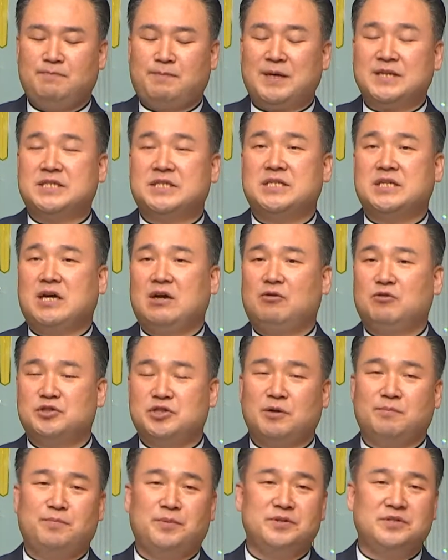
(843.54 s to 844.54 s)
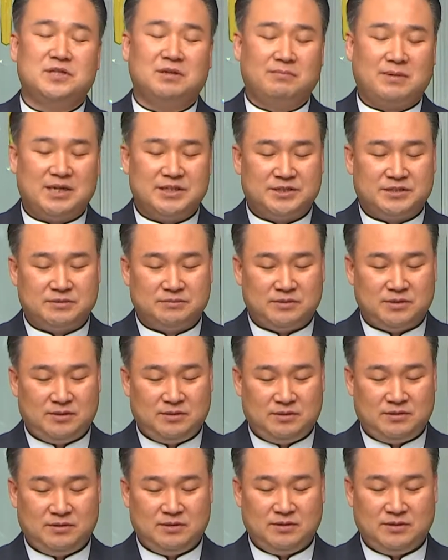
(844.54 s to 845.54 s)
바치라고 첫 번째
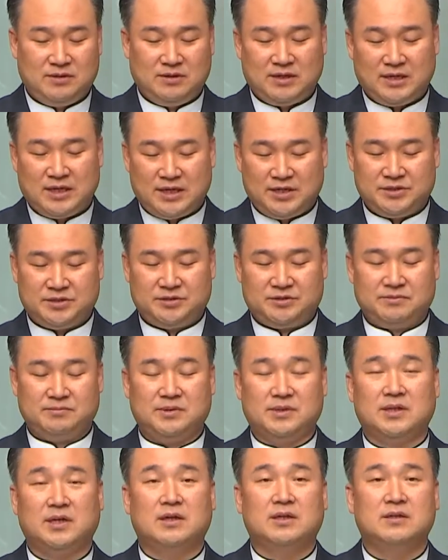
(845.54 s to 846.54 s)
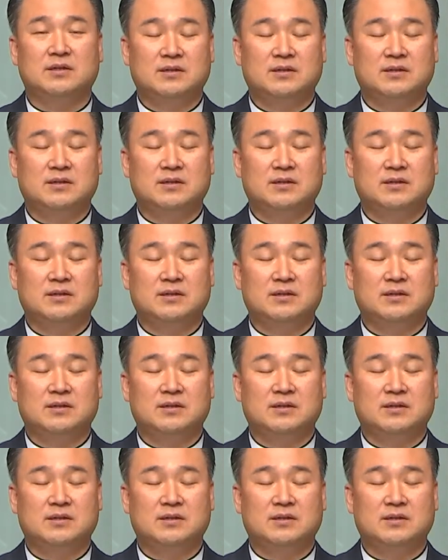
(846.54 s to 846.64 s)
말씀을 하셨습니다.